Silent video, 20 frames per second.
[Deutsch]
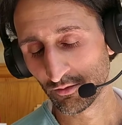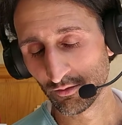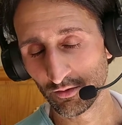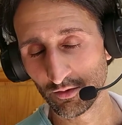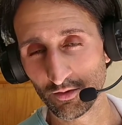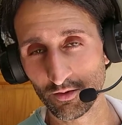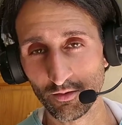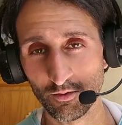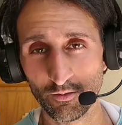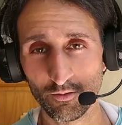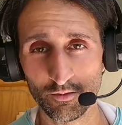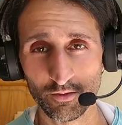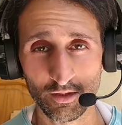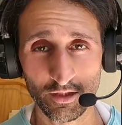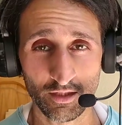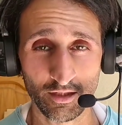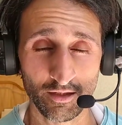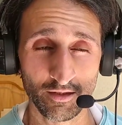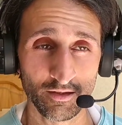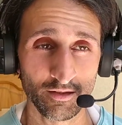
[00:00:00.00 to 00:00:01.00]
Durch
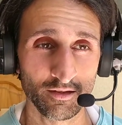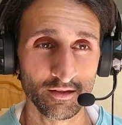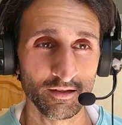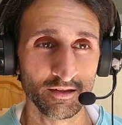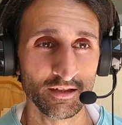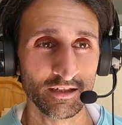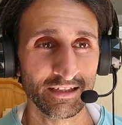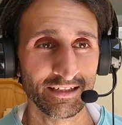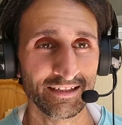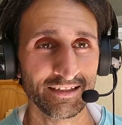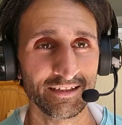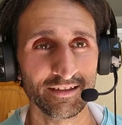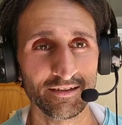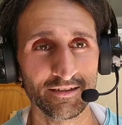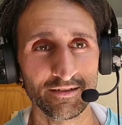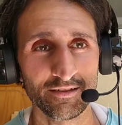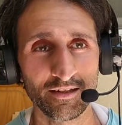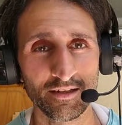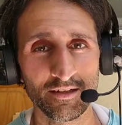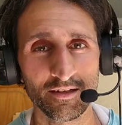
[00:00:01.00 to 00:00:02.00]
Corona
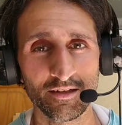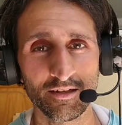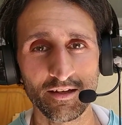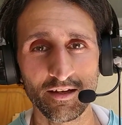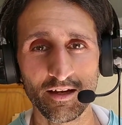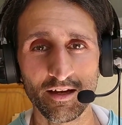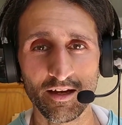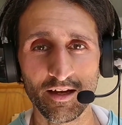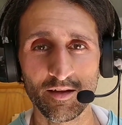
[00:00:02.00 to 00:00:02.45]
dann